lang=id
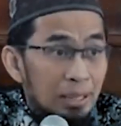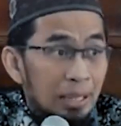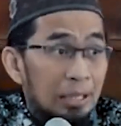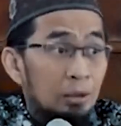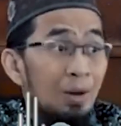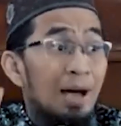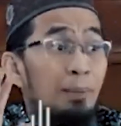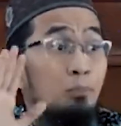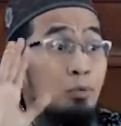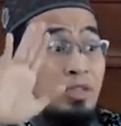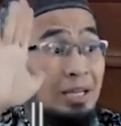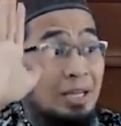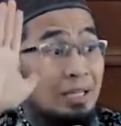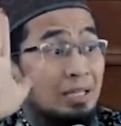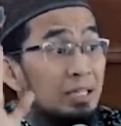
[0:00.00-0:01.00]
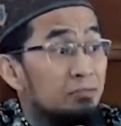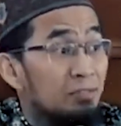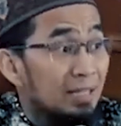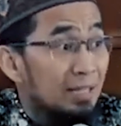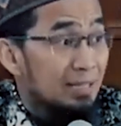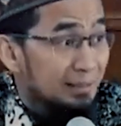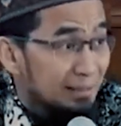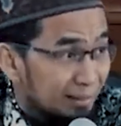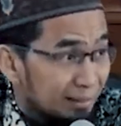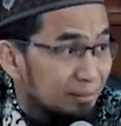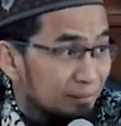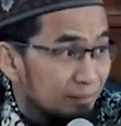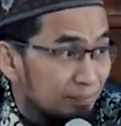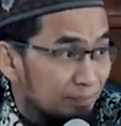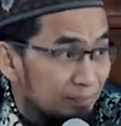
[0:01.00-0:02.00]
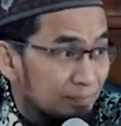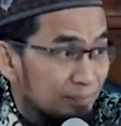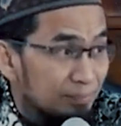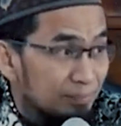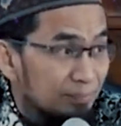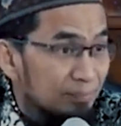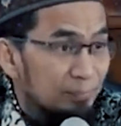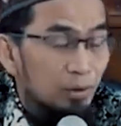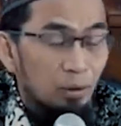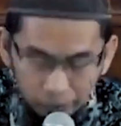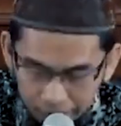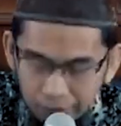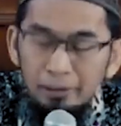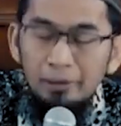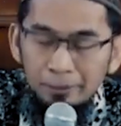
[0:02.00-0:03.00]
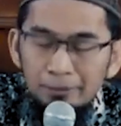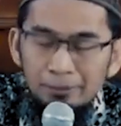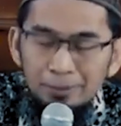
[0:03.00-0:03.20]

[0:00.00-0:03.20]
Kalau Abu Dhar Al-Ghifari kenal? Oh kenal.